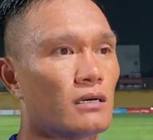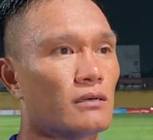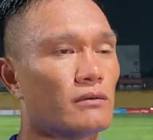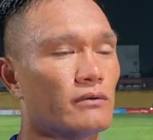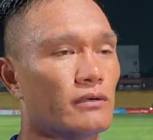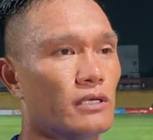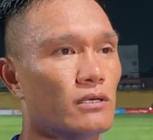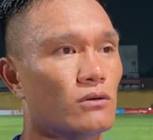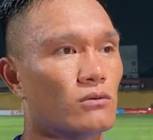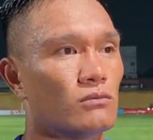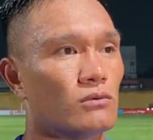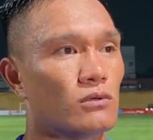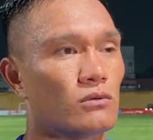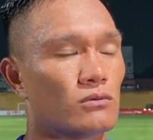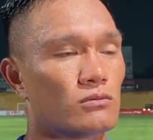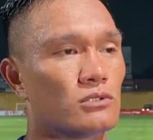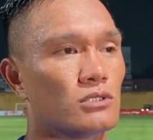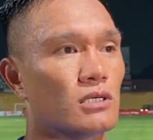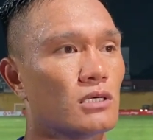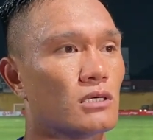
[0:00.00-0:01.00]
vì hùng
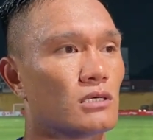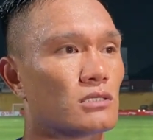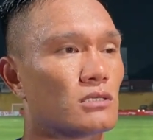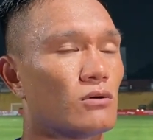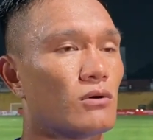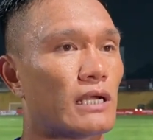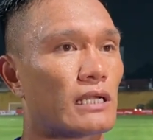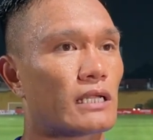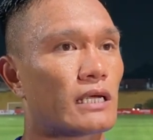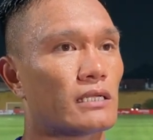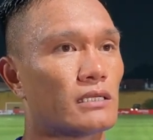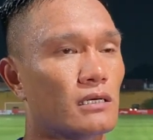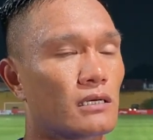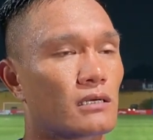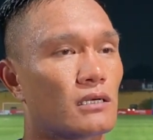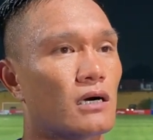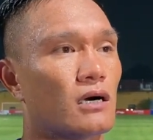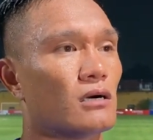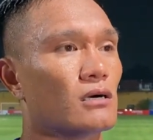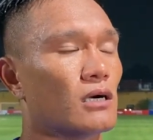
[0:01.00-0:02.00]
chưa chưa hoàn thành
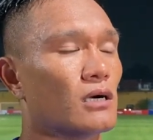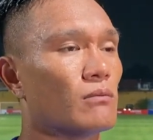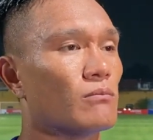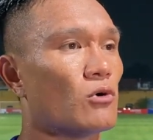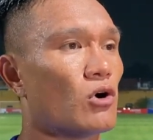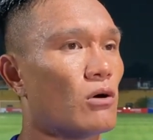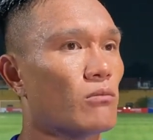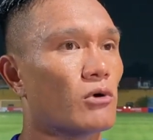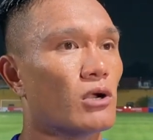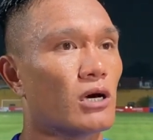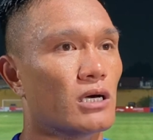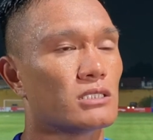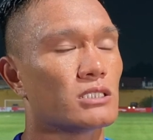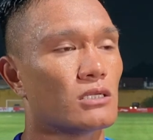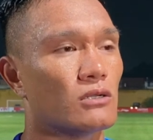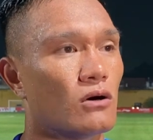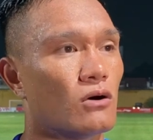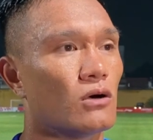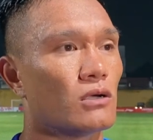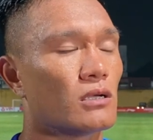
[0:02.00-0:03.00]
được nợ người hâm mộ một lời
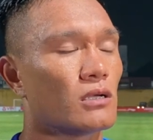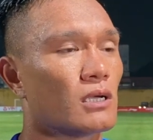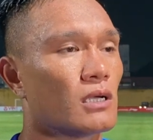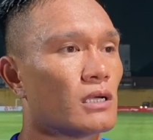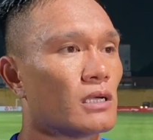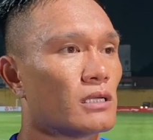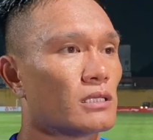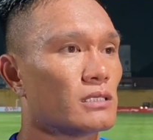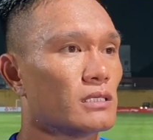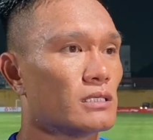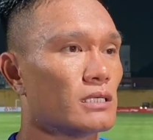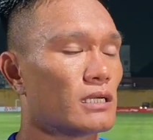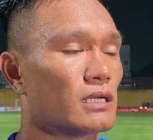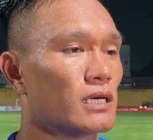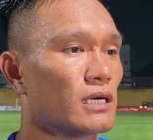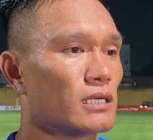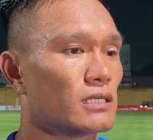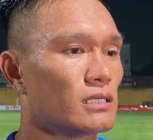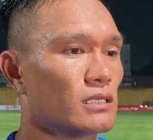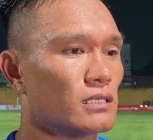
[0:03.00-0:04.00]
xin lỗi thì nhân
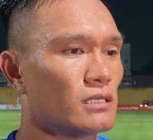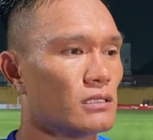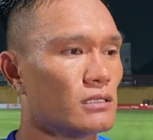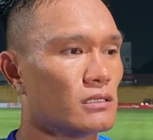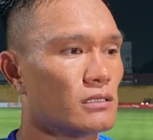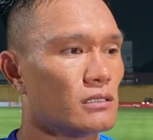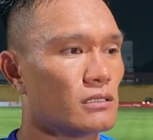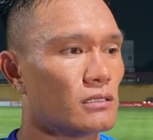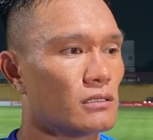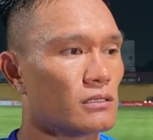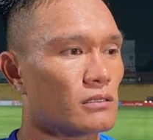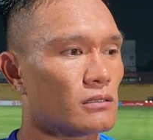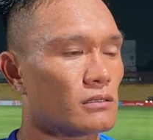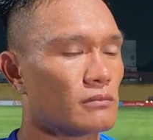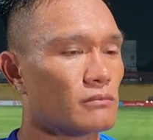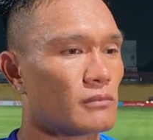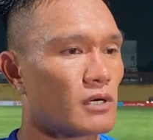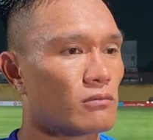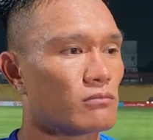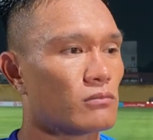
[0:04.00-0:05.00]
đây thì
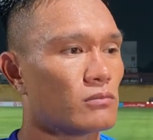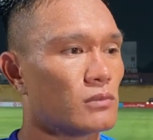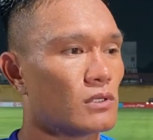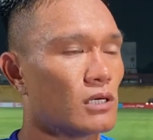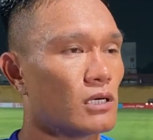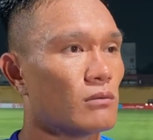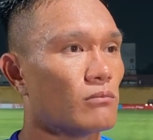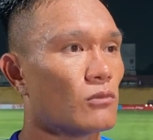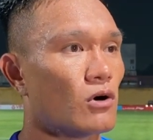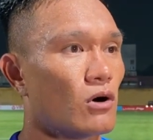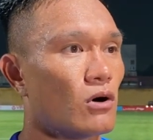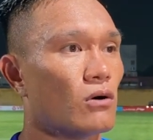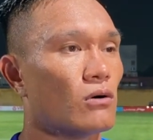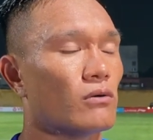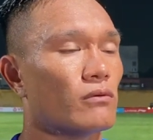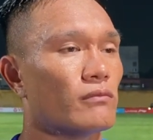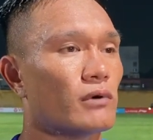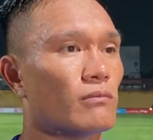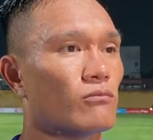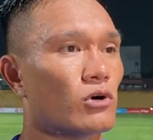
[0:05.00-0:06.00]
mong người hâm mộ
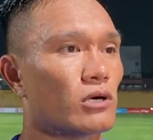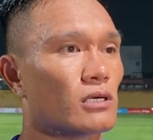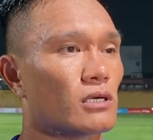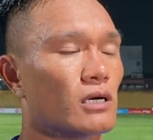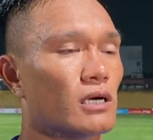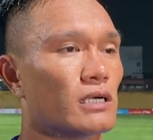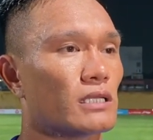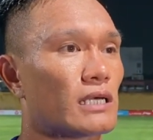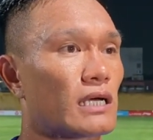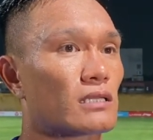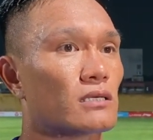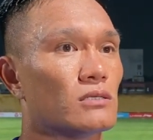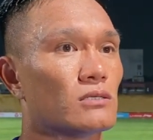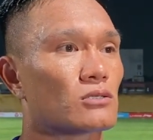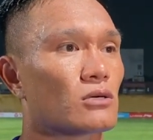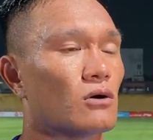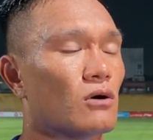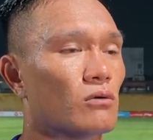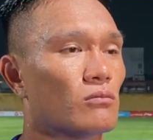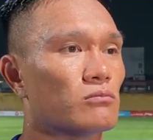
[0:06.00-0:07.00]
mọi người tha thứ
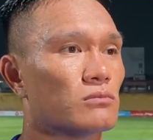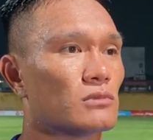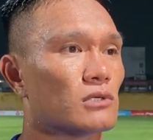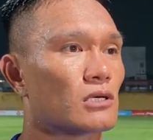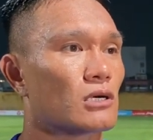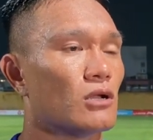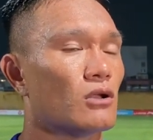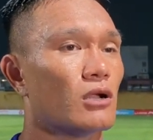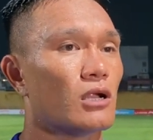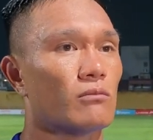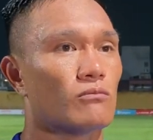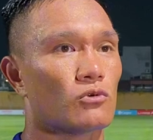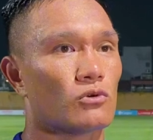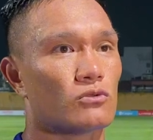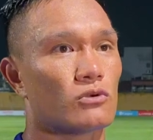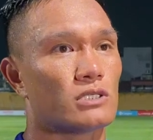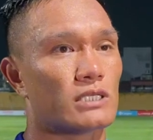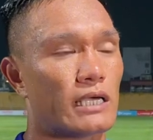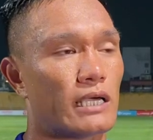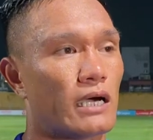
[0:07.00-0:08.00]
cho Hùng những cái lỗi lầm của
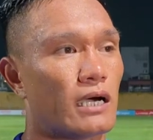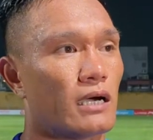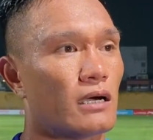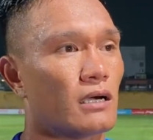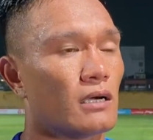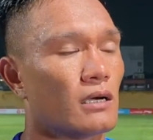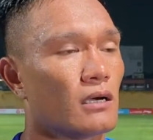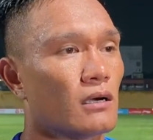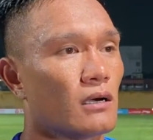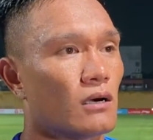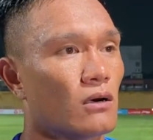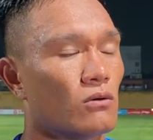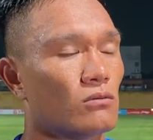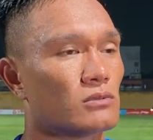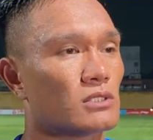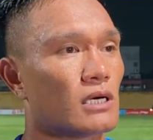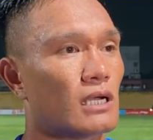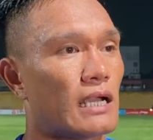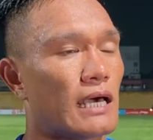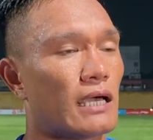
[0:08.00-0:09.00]
tuổi trẻ
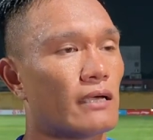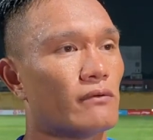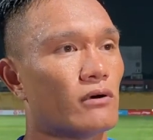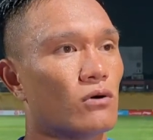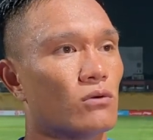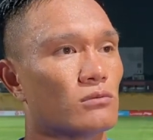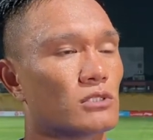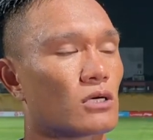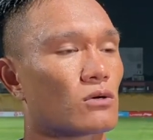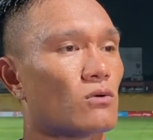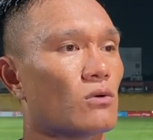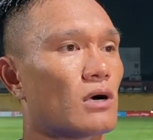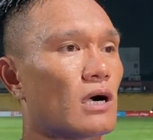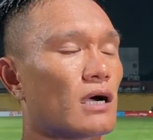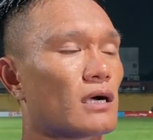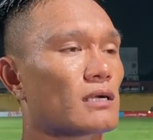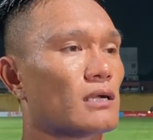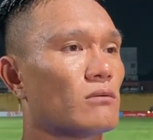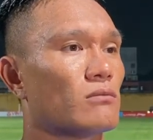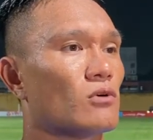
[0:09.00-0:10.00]
Hùng trở lại và Hùng sẽ cố
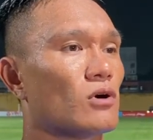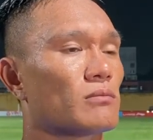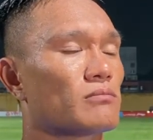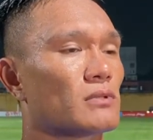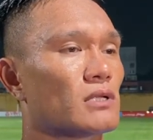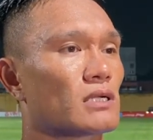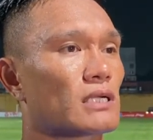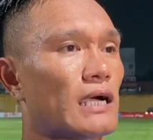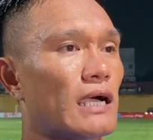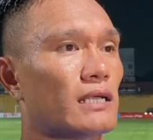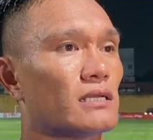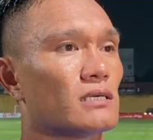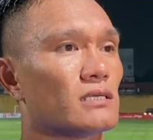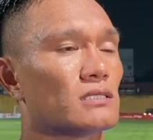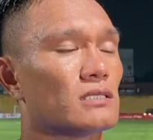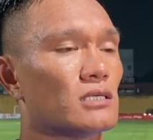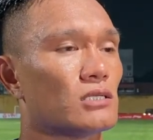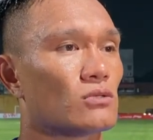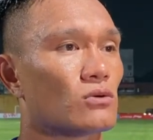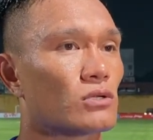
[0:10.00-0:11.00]
gắng đóng góp tất cả những
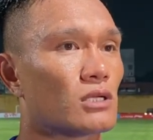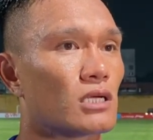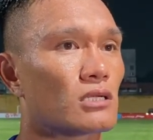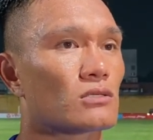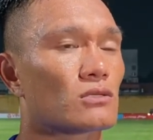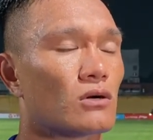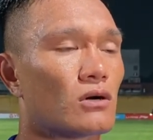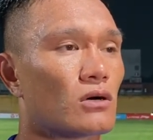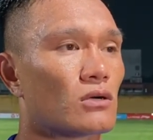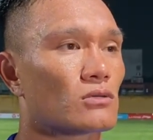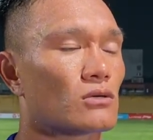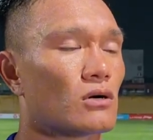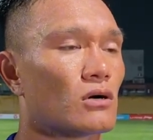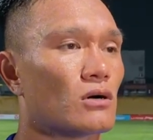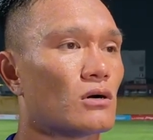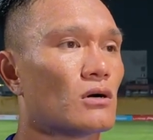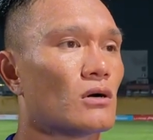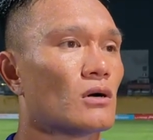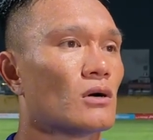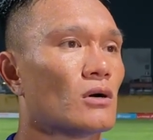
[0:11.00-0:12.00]
cái gì tốt nhất cho
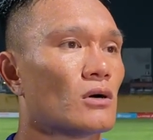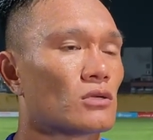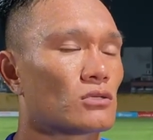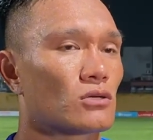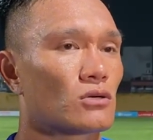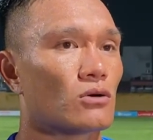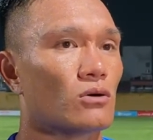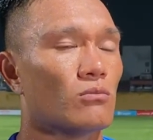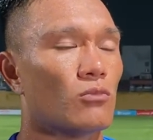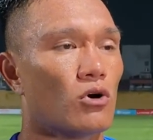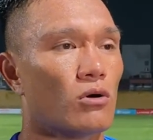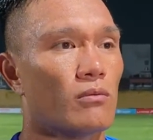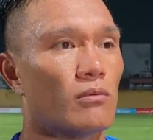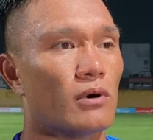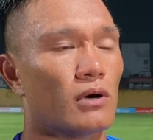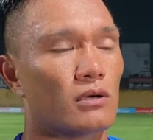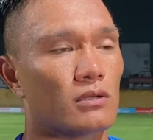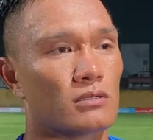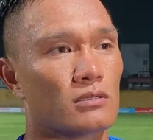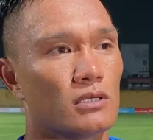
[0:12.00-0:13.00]
cho cho câu bộ
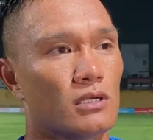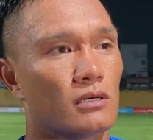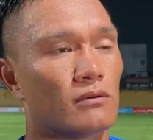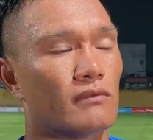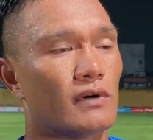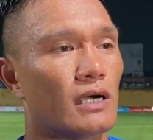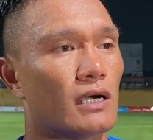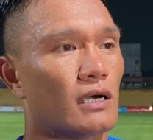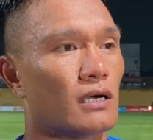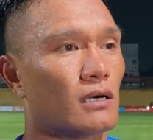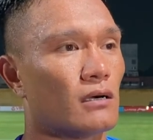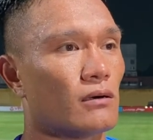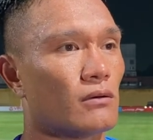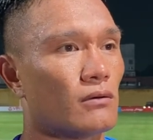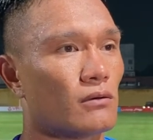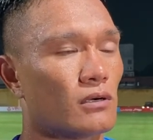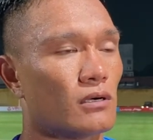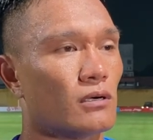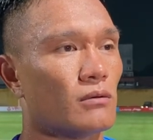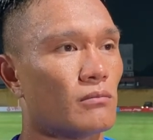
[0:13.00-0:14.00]
bộ riêng và
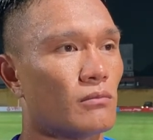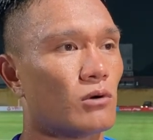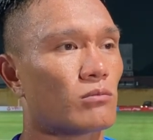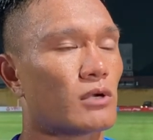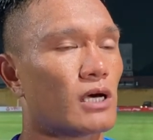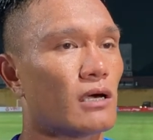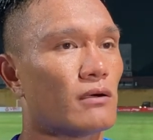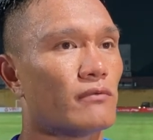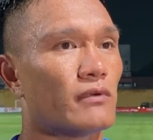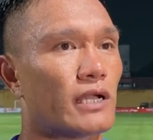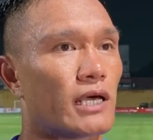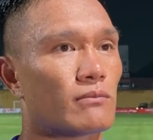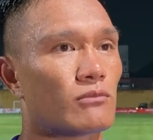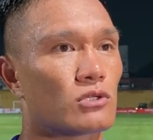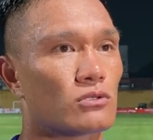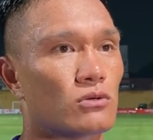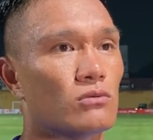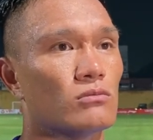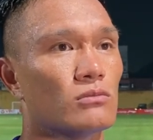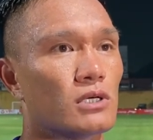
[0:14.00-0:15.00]
người bóng đá Việt Nam
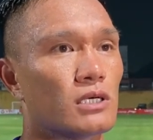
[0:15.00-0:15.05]
nói chung